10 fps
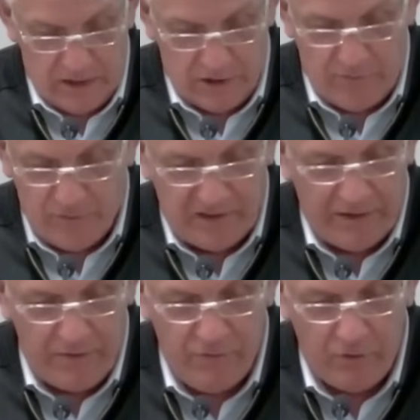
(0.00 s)
Je voudrais
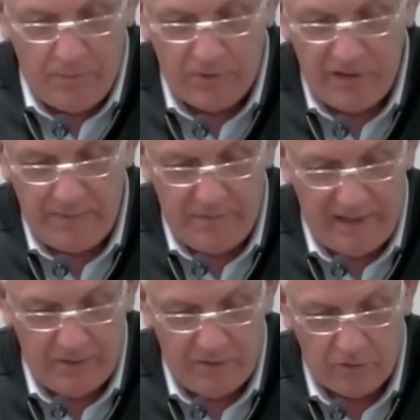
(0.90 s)
que vous compreniez
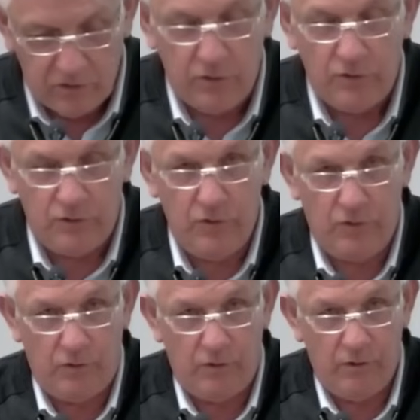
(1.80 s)
bien que lorsque
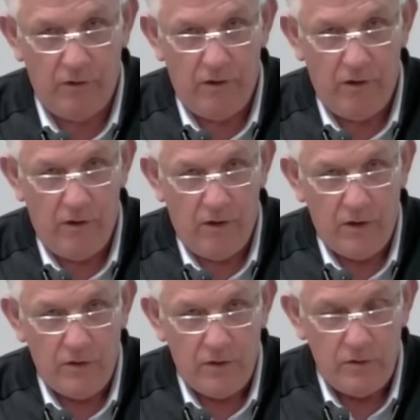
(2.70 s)
Dieu
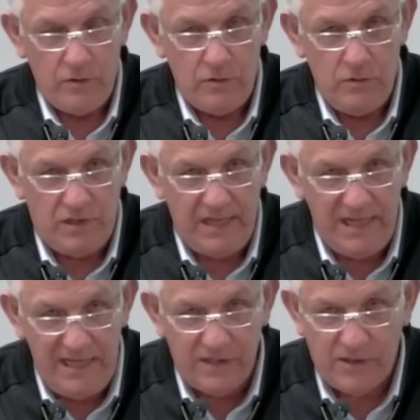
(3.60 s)

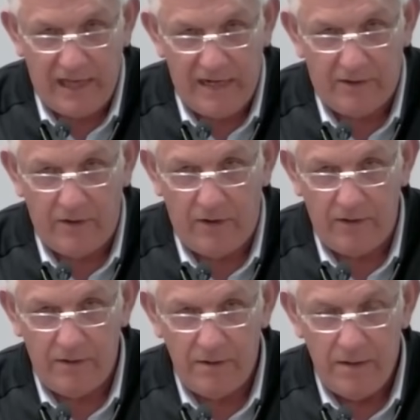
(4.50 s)
utilise
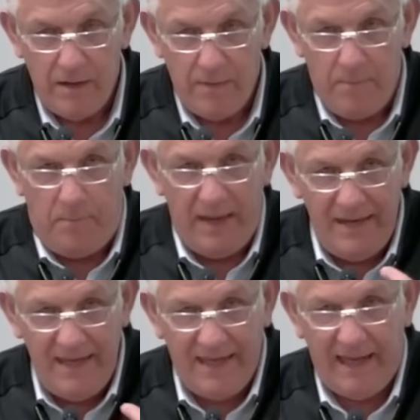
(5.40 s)
quelqu'un,
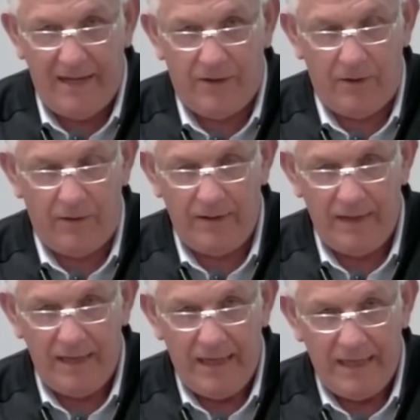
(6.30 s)
bénit quelqu'un,
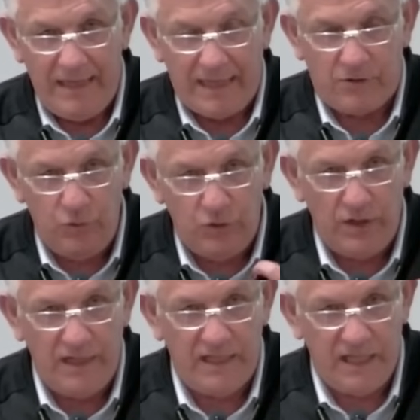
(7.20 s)
il y a tout
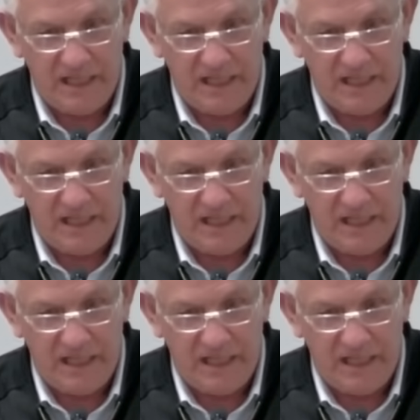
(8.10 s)
un état